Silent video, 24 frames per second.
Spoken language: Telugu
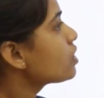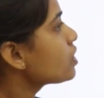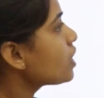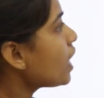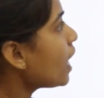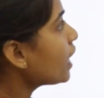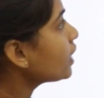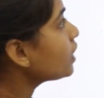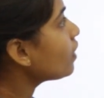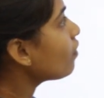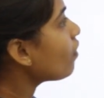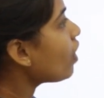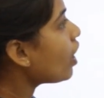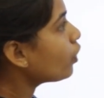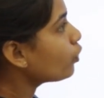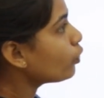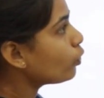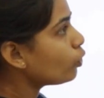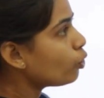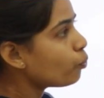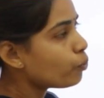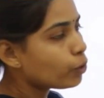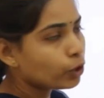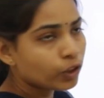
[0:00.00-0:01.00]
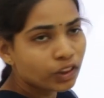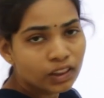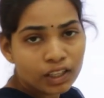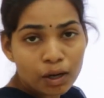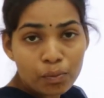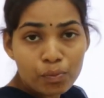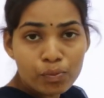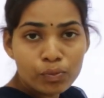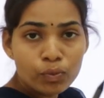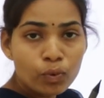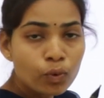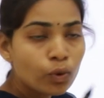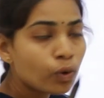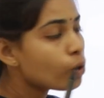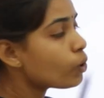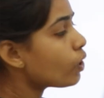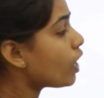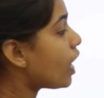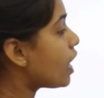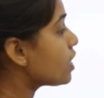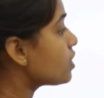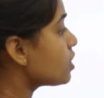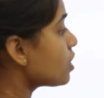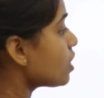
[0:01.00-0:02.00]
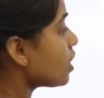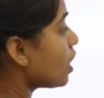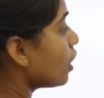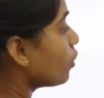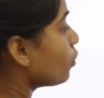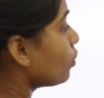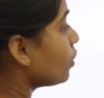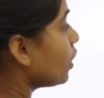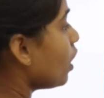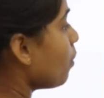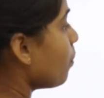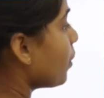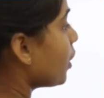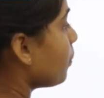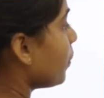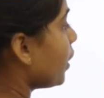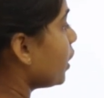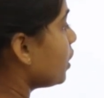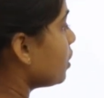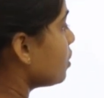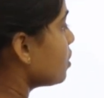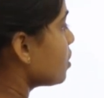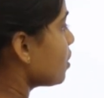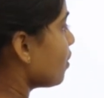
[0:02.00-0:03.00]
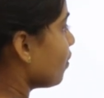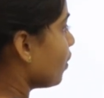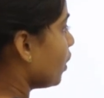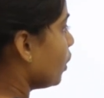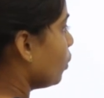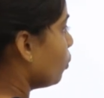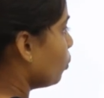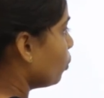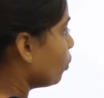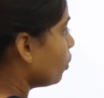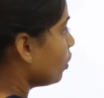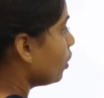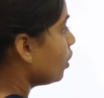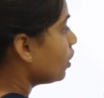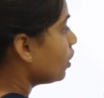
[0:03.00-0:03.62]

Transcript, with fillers: శాతవాహనులు మొత్తం మూడు రాజధానులుగా పరిపాలించేవాళ్ళు